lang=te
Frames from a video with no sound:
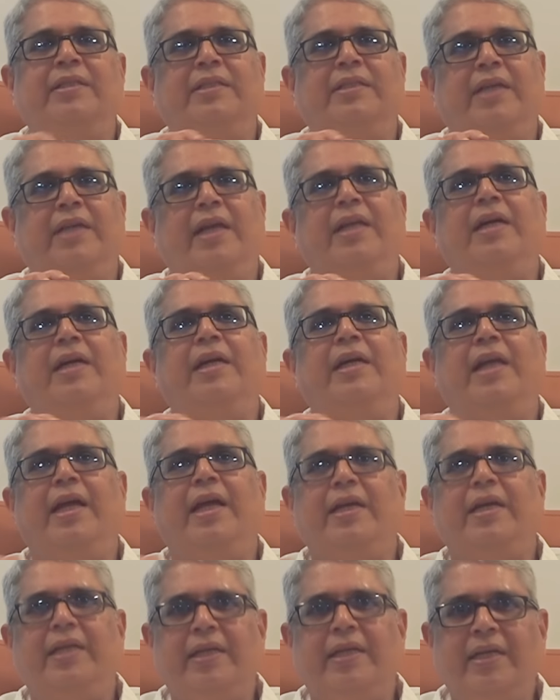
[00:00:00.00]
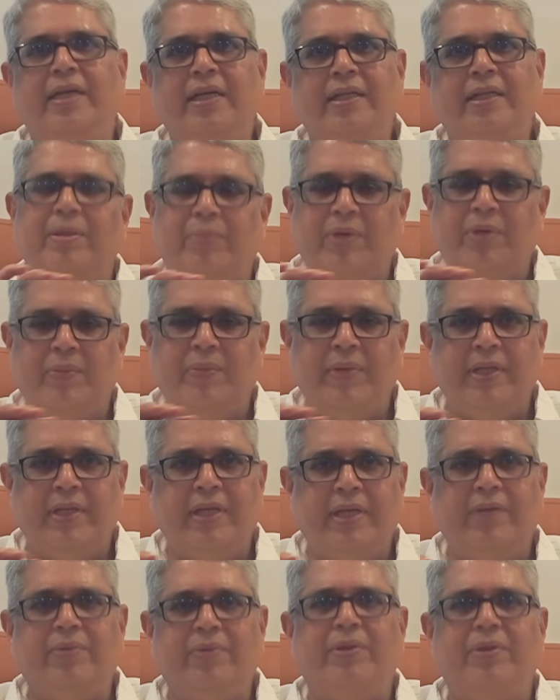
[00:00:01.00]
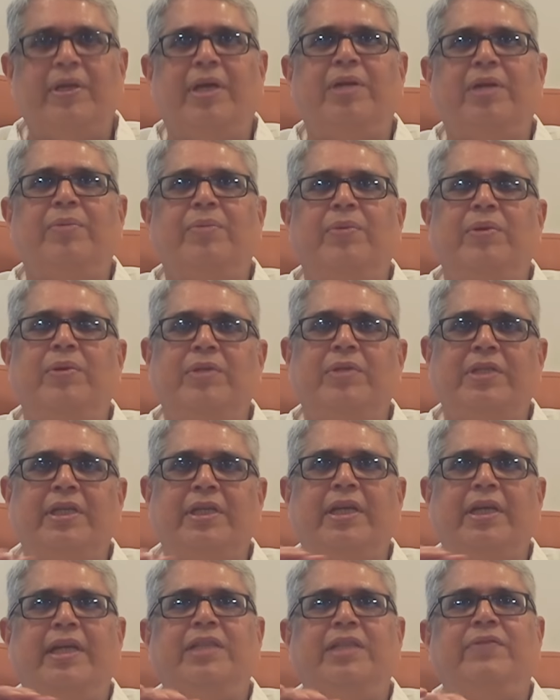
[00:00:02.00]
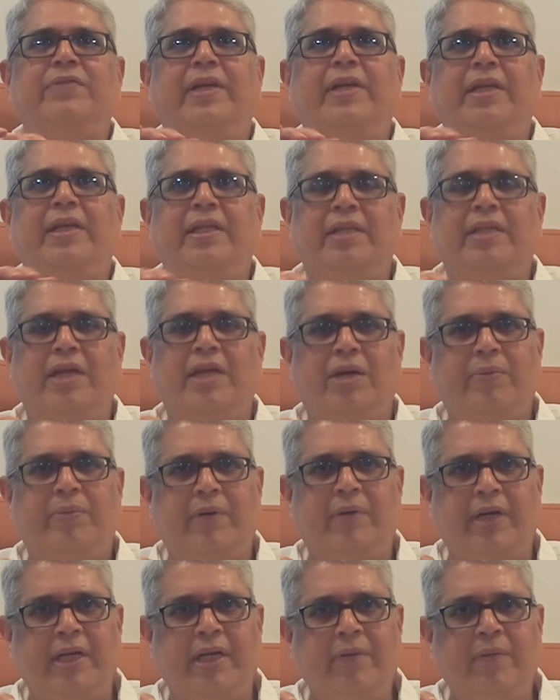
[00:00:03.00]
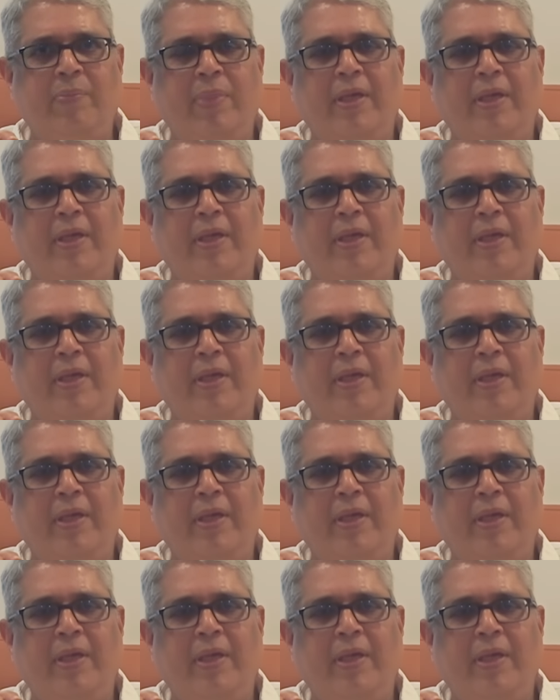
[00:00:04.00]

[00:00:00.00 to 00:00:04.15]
చాలా క్లారిటీగా మీ మీద ఇటువంటి ఆరోపణలు వచ్చి కేసు ఫైల్ అయింది కాబట్టి